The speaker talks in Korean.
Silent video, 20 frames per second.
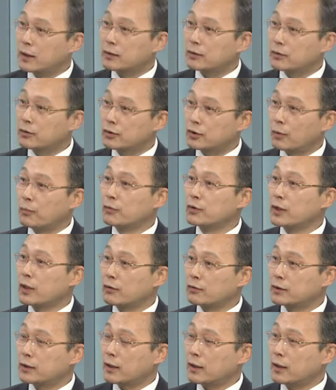아니고 전문
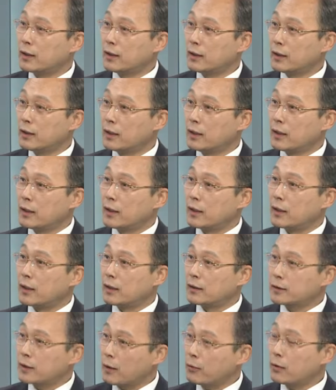간호사가 어,
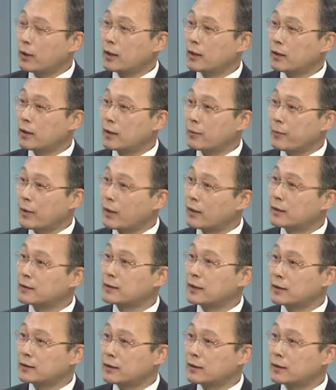삽관과 배관
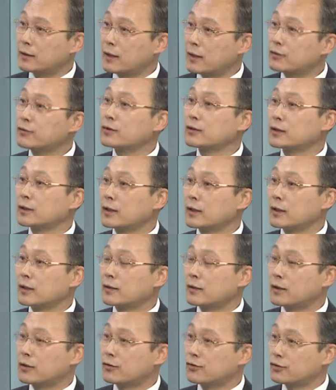자체를 할 수 있게
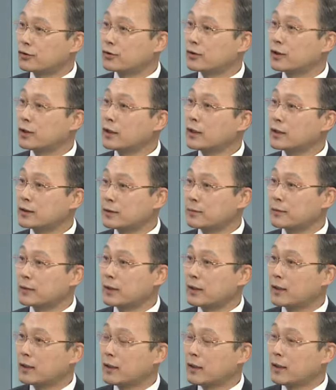이렇게 규정을 해놨습니다.
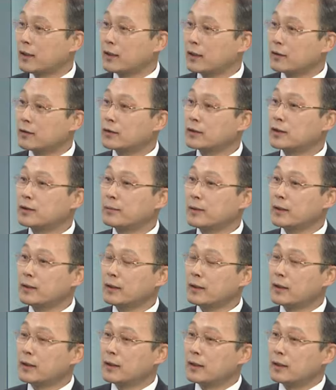음. 그렇지만
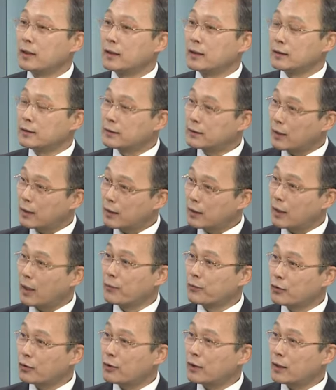어, 의사의
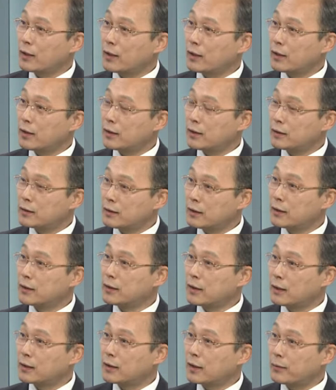감독하에 시행이
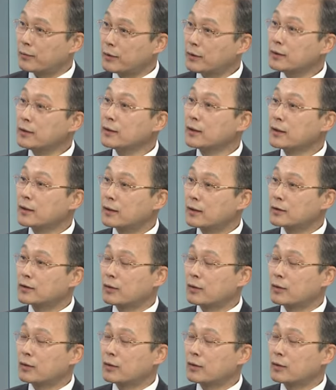된다면 그런